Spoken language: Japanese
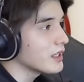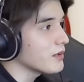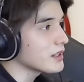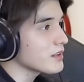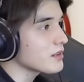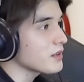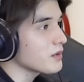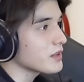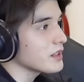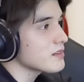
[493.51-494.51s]
舐めた次
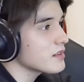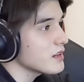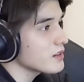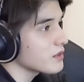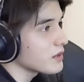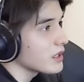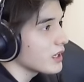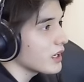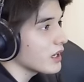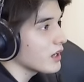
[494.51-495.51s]
の日、好きな人に、
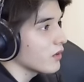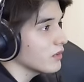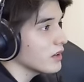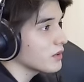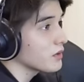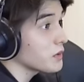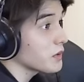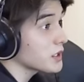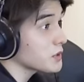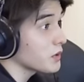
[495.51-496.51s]
えー、音楽の
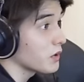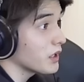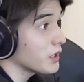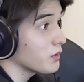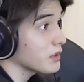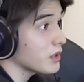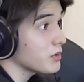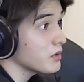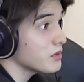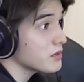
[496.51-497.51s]
教科書とリコーダー
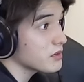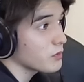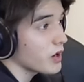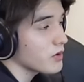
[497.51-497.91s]
美術室に